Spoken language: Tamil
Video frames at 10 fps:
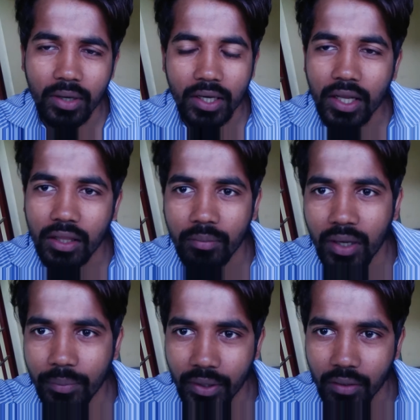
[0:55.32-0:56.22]
பட்டன் அதுக்கு
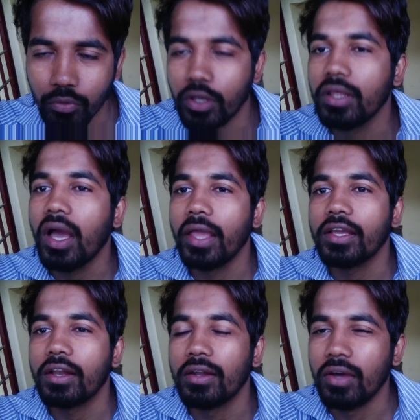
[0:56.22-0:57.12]
மேலே பிரிக்க முடியாது
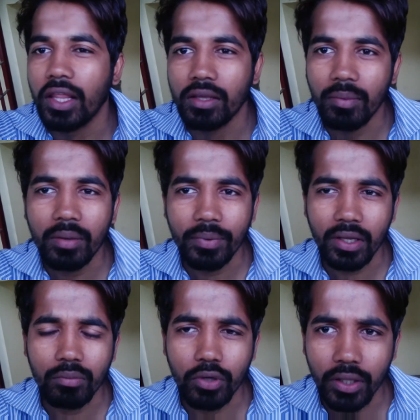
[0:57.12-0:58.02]
ஐகான் அதுக்கு மேலே
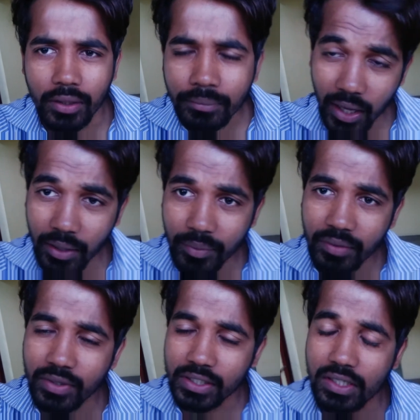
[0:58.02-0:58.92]
பிரிக்க முடியாது ஐ
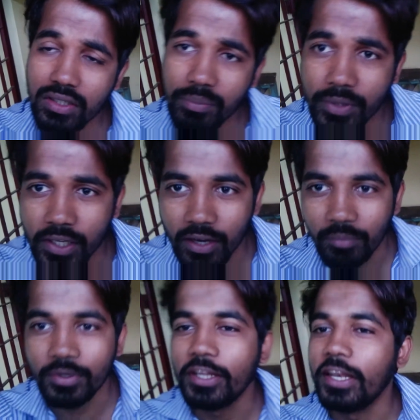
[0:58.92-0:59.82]
மீன் வெக்டர்ஸாக பிரிக்கலாம்
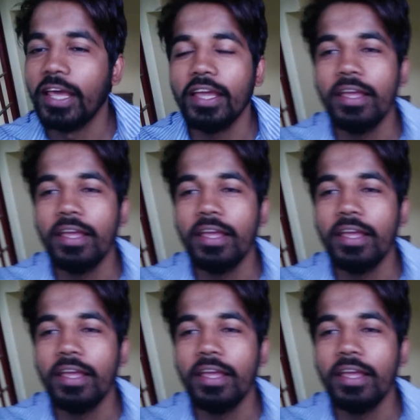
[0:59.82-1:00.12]
அப்படி இல்லை